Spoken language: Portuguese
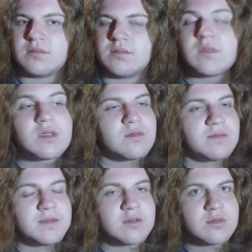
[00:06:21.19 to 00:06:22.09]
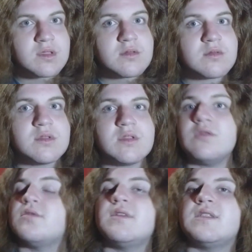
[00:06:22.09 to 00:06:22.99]
Então fico um tanto quanto em
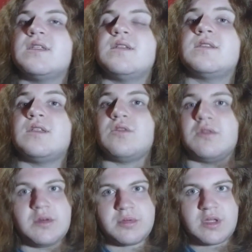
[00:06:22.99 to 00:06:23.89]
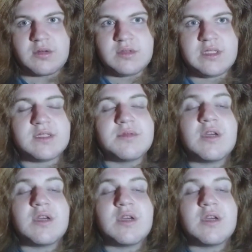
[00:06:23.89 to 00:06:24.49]
dúvida se ele seria ou não o protagonista,